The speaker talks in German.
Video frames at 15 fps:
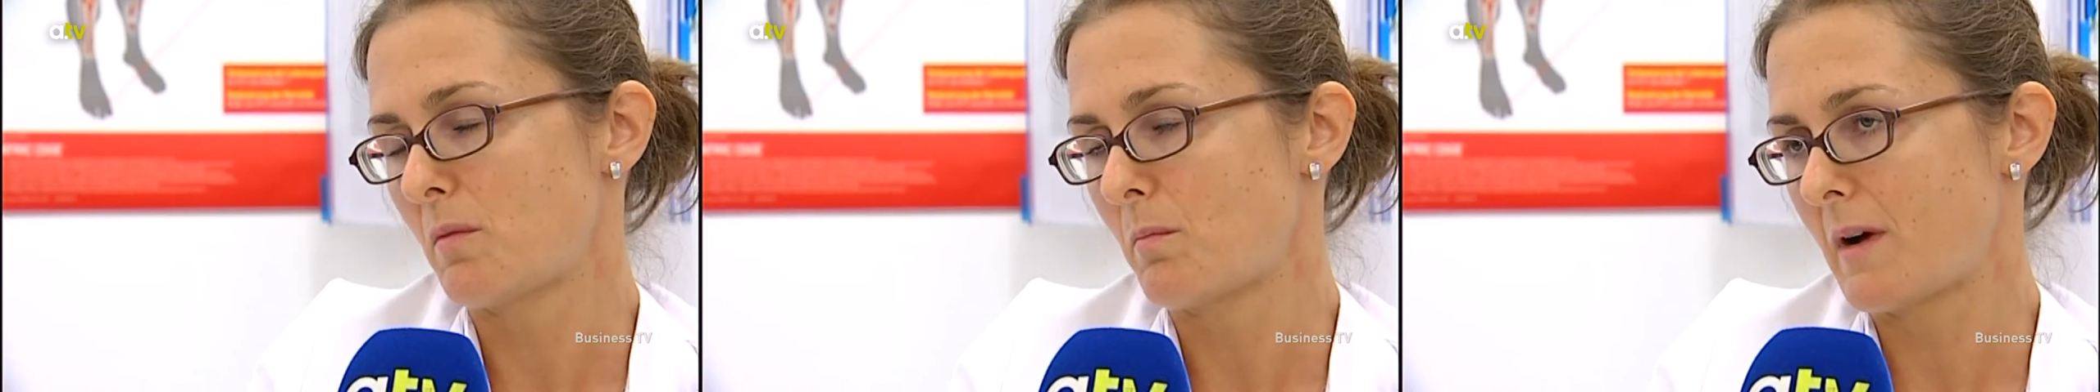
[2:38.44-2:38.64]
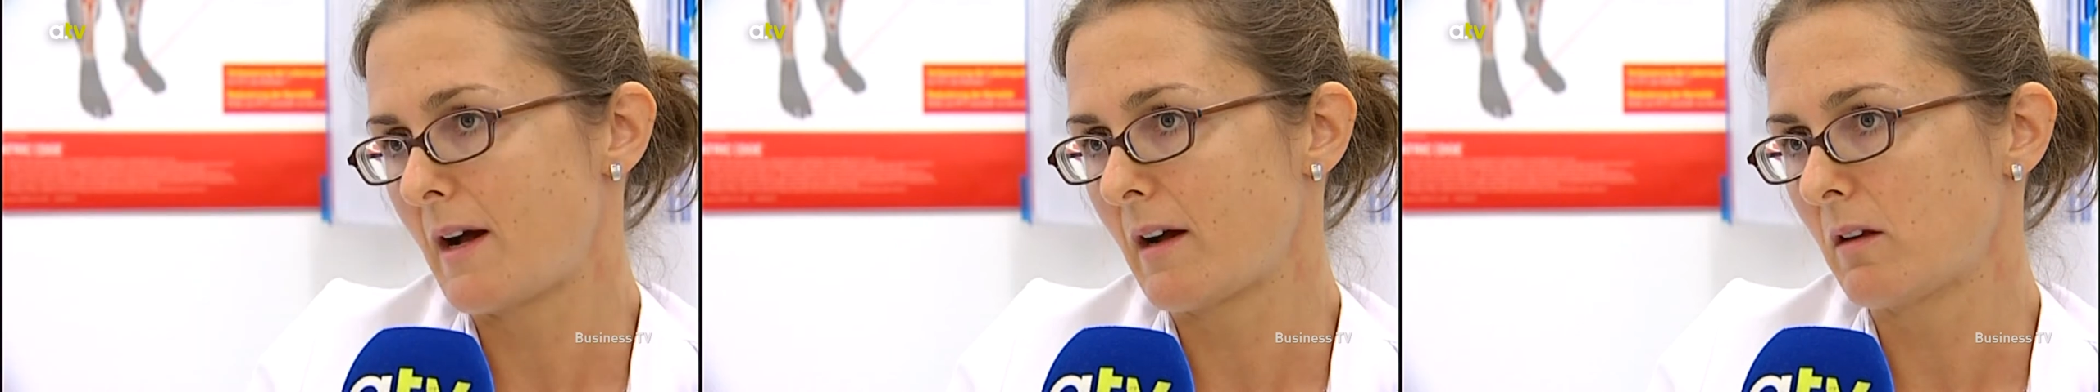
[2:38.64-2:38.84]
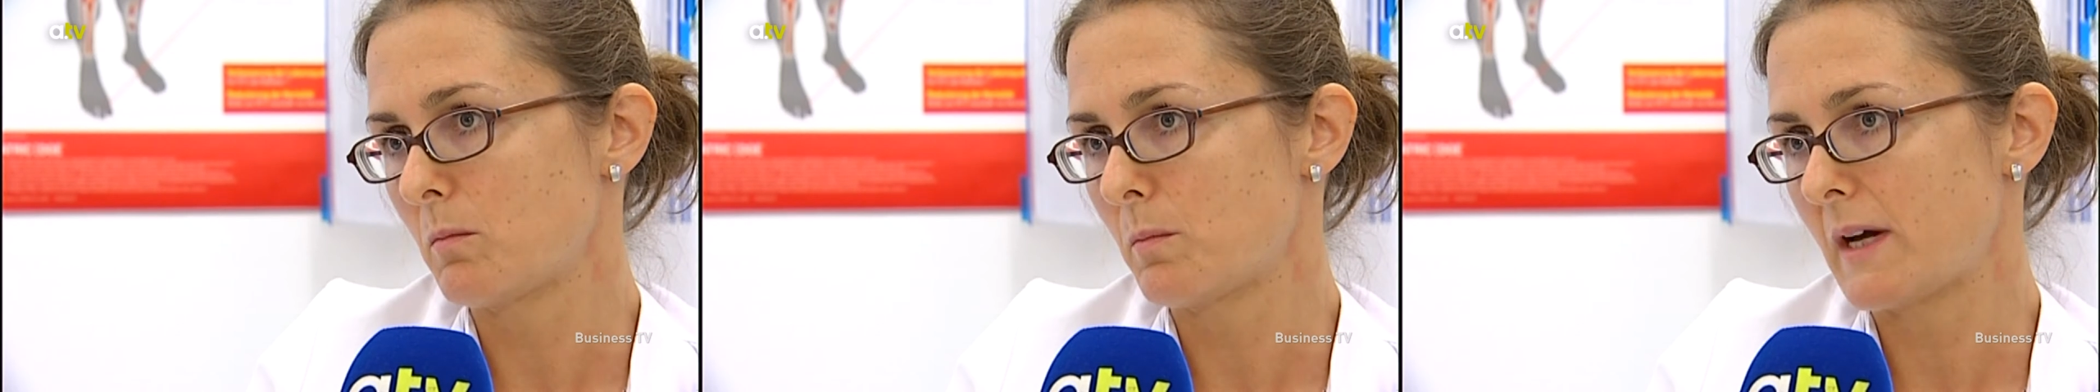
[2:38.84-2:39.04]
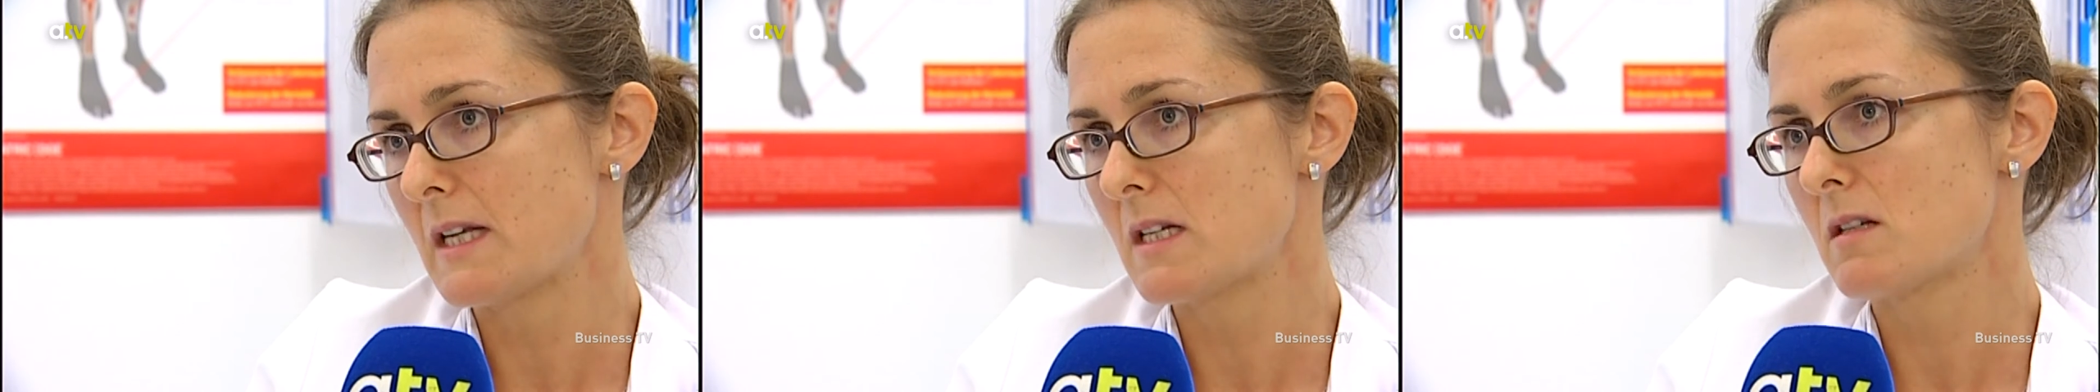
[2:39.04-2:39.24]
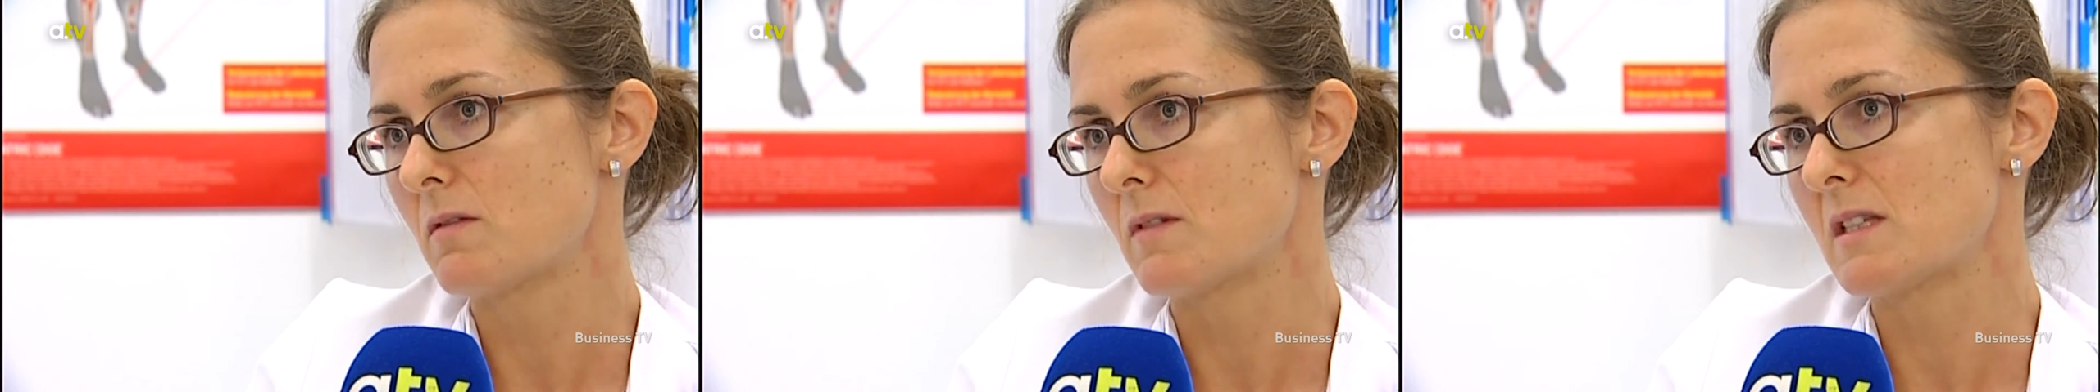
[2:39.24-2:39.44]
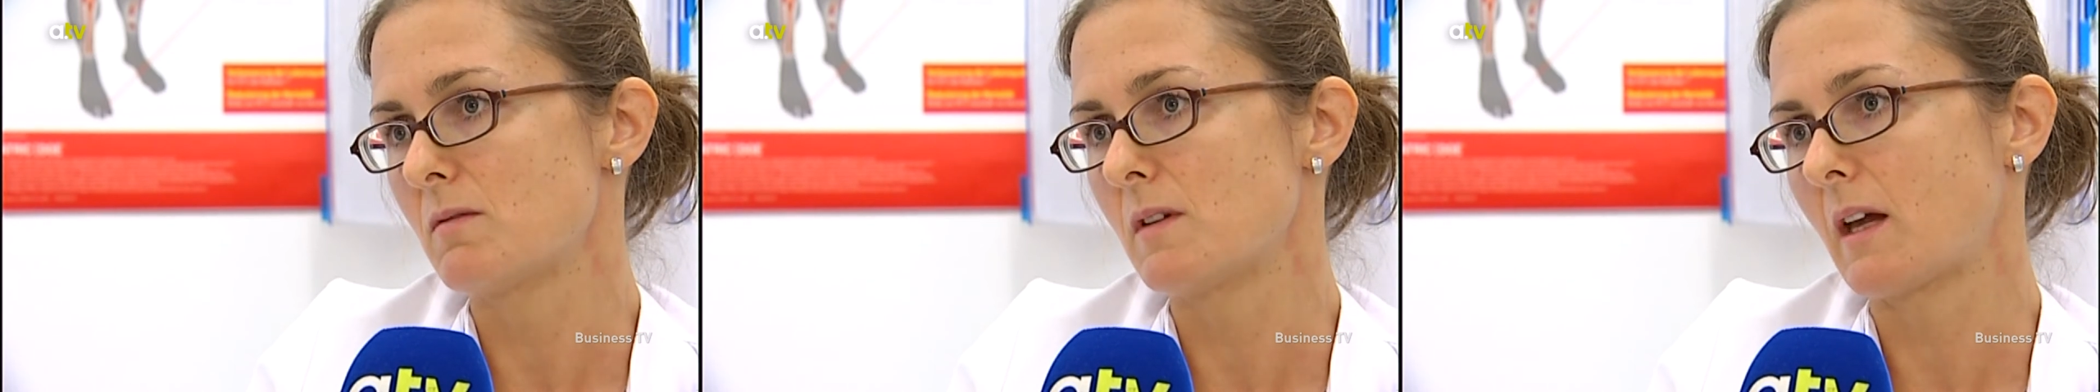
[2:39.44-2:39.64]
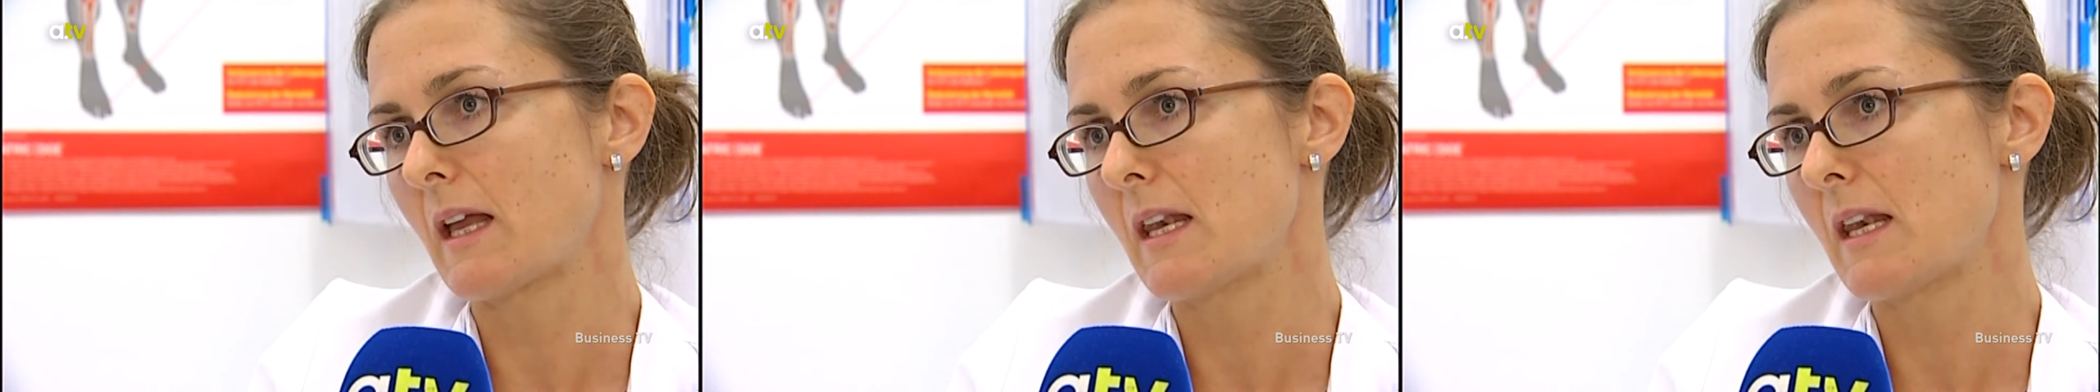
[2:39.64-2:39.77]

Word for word: Magenband, was wir